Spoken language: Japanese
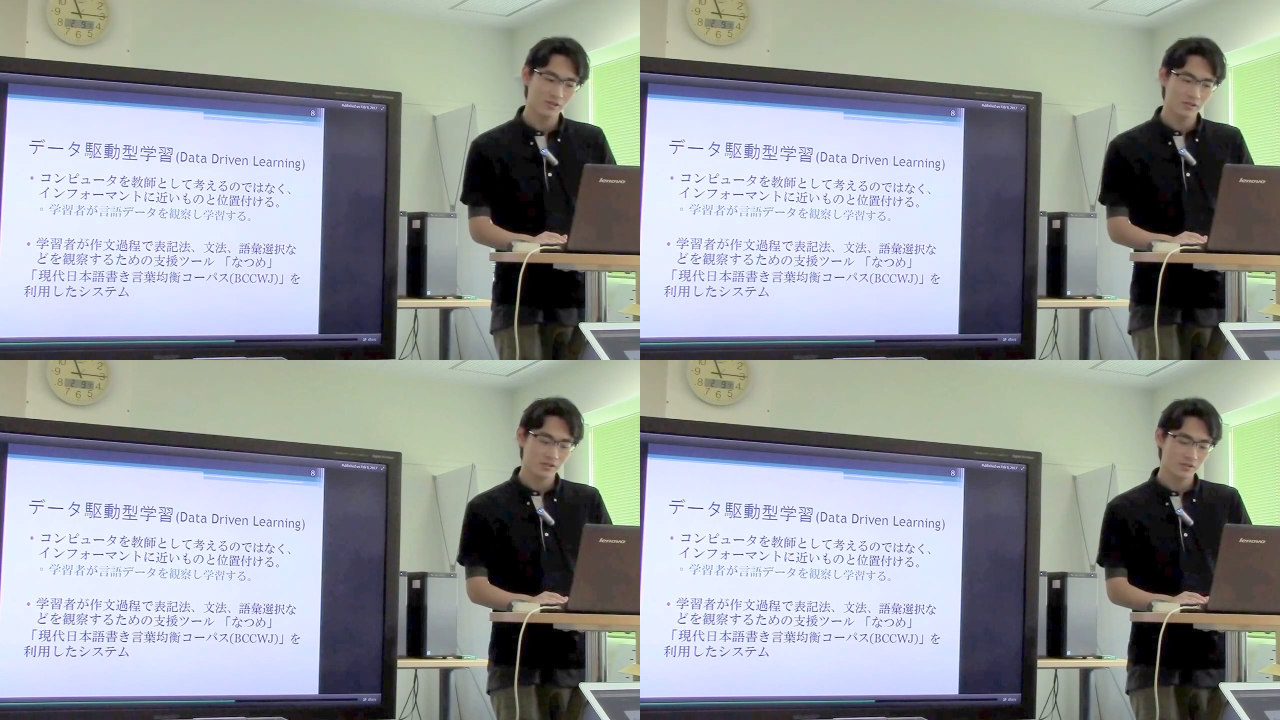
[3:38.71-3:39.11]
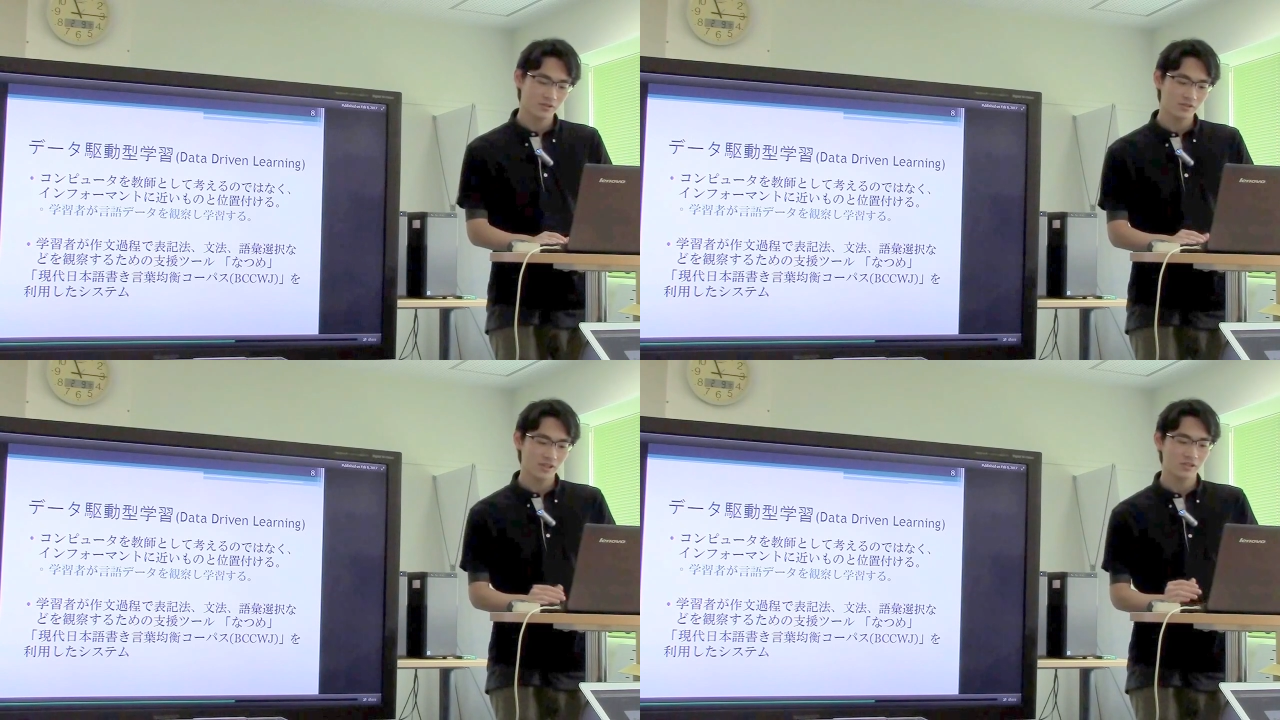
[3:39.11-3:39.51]
どうそ
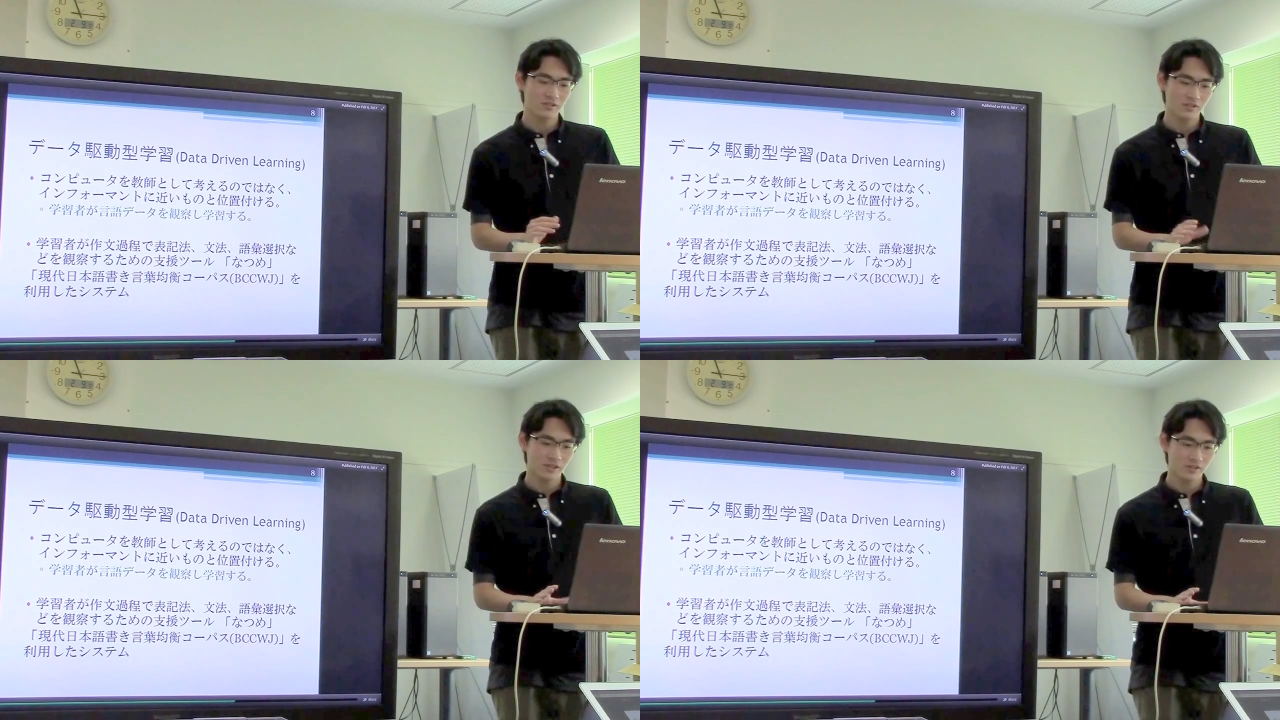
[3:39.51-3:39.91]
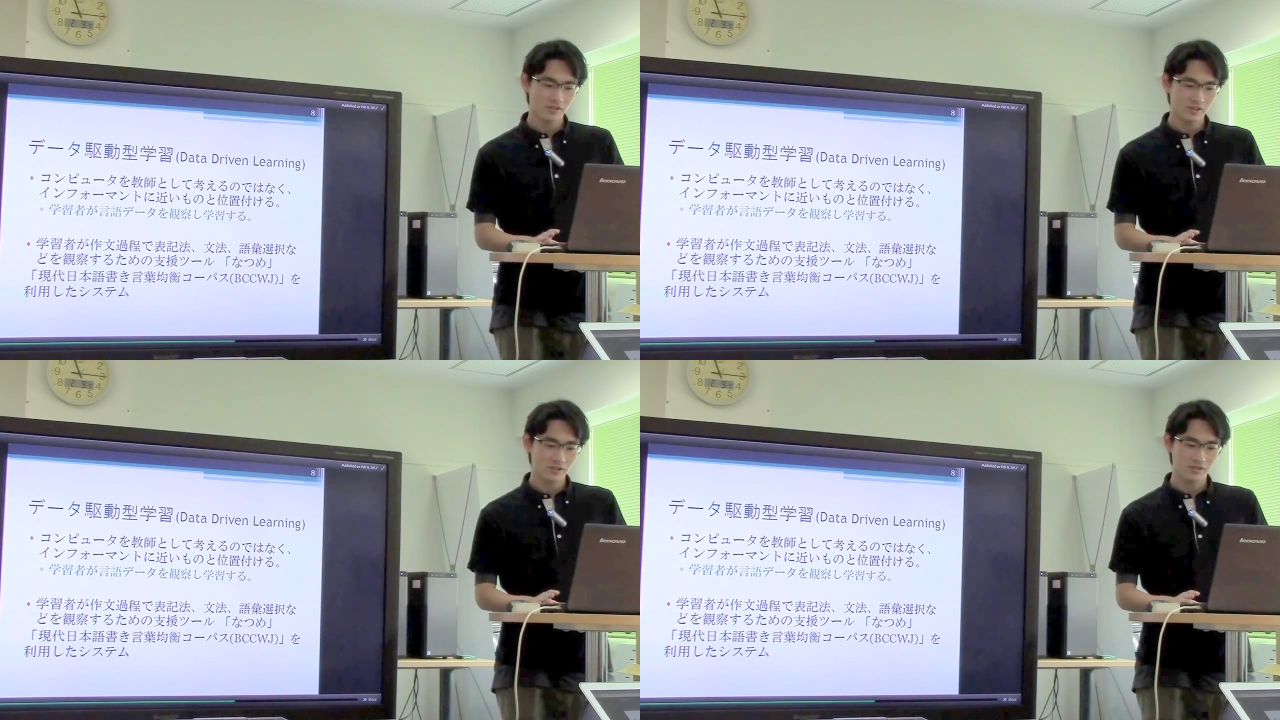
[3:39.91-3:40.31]
のジャンルによっ
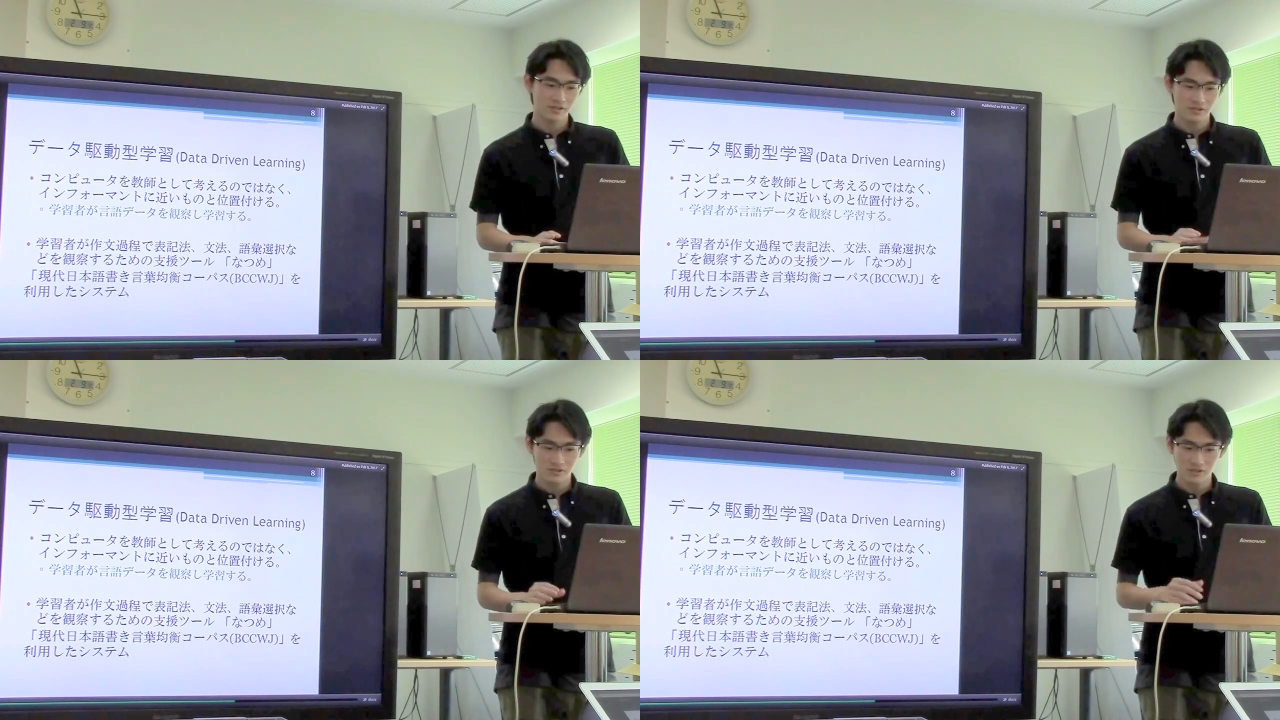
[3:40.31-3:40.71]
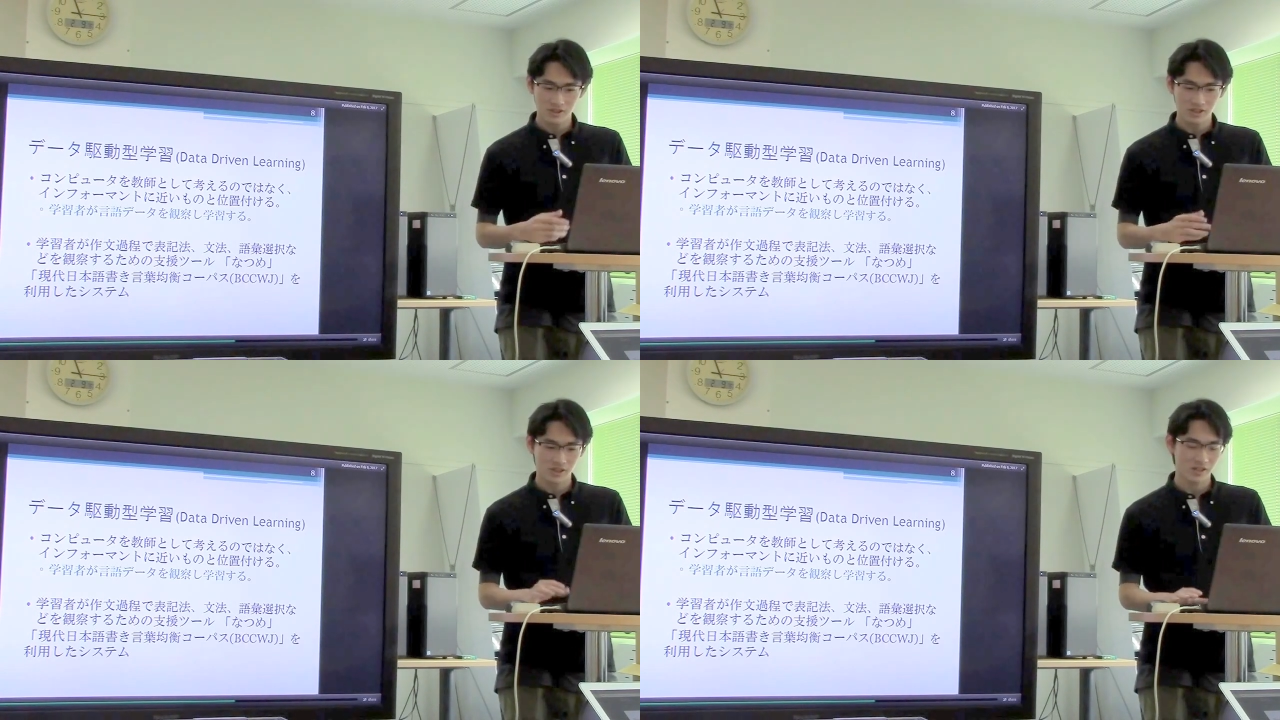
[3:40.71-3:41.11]
てどういう語
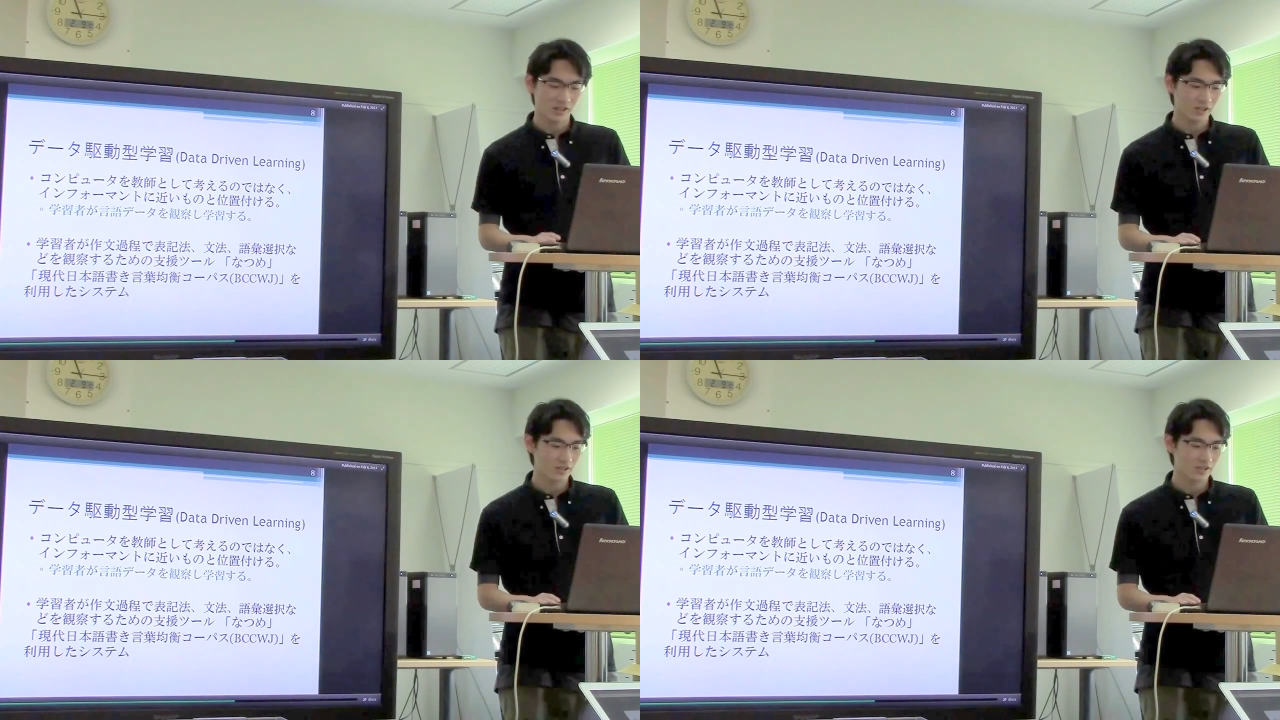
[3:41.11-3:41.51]
彙が